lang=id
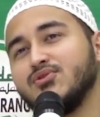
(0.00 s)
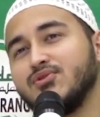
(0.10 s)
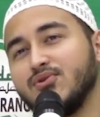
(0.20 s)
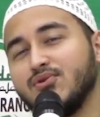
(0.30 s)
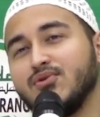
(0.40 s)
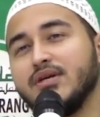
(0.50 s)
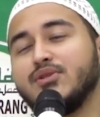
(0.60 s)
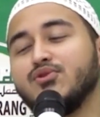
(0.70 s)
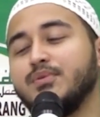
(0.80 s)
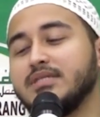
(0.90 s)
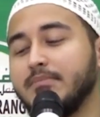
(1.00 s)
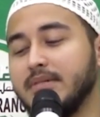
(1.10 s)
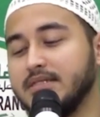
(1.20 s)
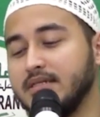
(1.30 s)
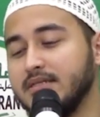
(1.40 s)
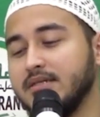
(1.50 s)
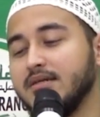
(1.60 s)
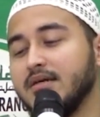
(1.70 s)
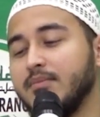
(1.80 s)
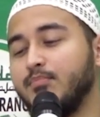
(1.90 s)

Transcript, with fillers: Justru itu bisa menjadi